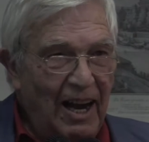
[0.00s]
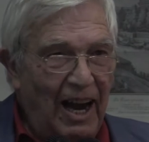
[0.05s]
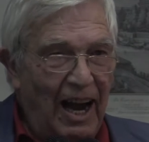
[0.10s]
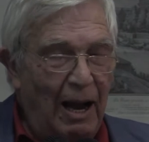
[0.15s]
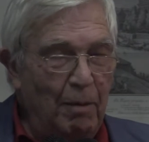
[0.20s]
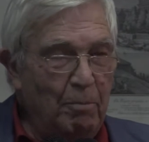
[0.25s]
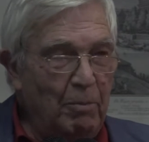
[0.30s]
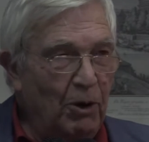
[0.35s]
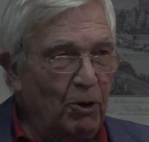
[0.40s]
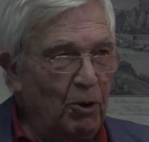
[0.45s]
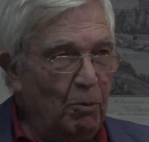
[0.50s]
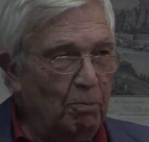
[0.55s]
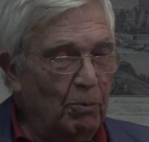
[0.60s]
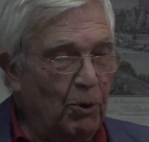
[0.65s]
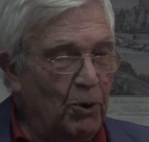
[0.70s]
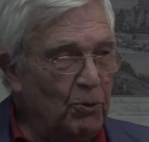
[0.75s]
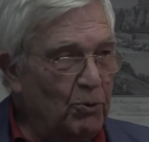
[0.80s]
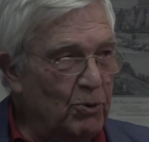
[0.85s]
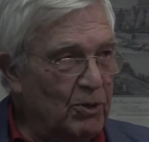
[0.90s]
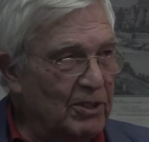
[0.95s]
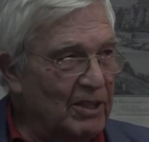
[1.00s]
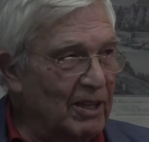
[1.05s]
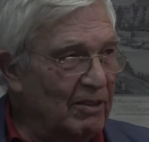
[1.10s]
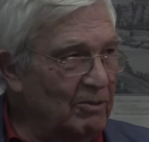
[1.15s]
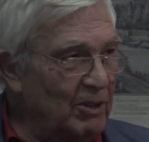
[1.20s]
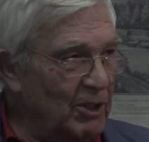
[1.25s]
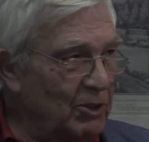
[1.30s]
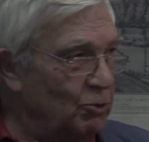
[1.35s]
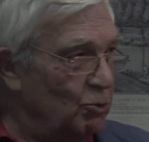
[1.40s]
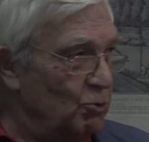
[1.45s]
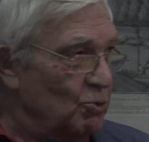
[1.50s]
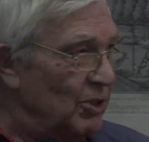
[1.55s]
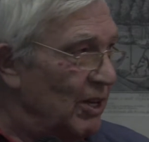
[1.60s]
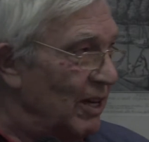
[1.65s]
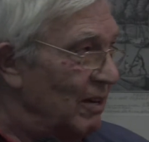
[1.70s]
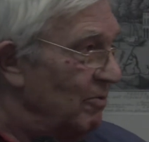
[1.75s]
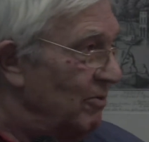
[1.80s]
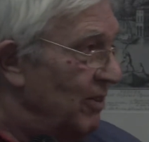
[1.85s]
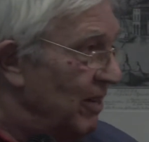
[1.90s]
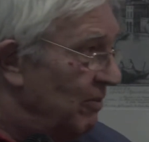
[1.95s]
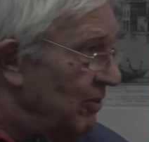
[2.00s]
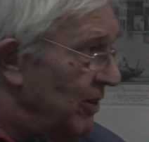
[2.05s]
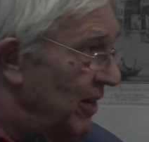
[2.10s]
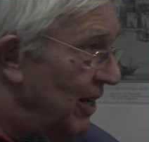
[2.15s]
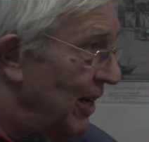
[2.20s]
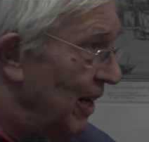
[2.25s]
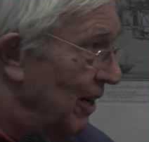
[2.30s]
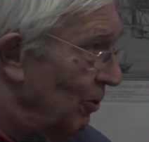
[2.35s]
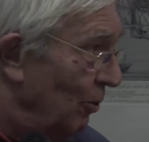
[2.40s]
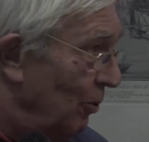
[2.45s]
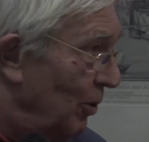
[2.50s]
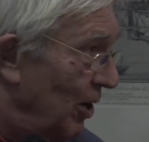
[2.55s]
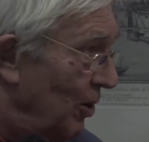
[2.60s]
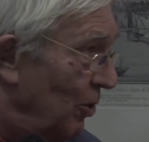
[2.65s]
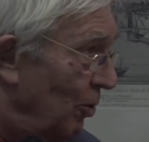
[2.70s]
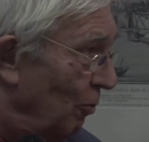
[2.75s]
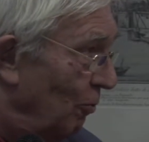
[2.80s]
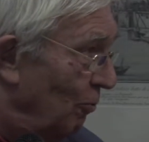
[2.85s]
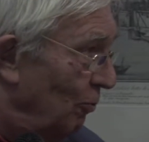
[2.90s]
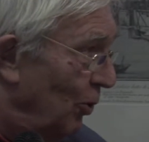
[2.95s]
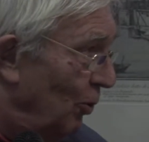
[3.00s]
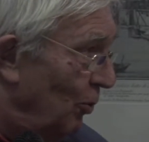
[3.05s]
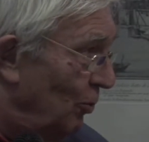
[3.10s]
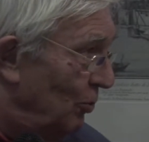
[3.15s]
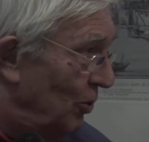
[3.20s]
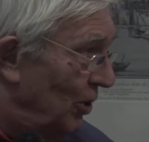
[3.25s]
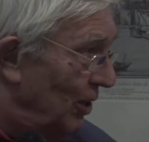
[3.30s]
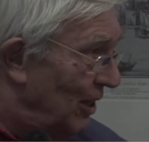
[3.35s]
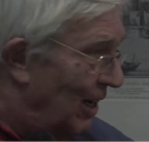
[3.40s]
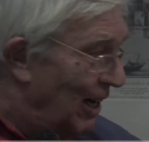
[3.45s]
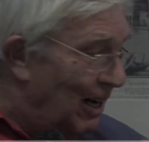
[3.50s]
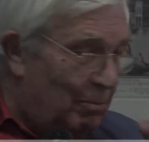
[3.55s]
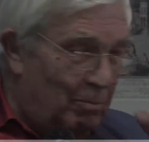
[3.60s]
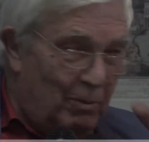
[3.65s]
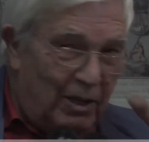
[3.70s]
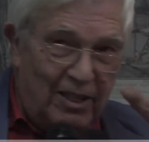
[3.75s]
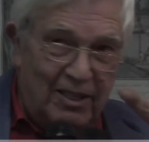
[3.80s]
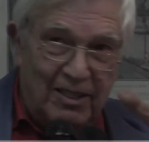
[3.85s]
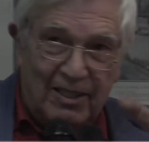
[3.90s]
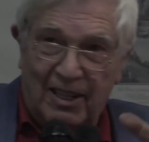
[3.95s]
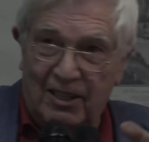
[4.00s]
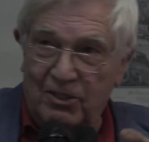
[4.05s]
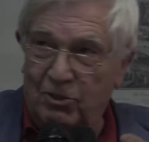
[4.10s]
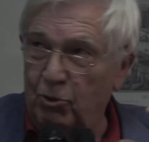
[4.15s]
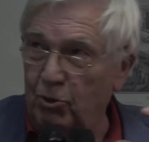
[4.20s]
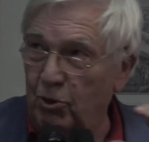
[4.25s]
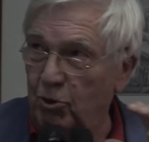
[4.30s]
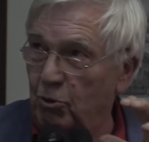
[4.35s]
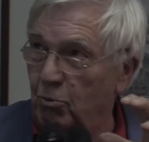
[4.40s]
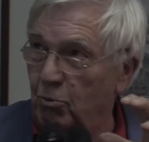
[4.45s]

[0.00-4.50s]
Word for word: abbiano poi questa virtù salvifica no? nei confronti dell'amministrazione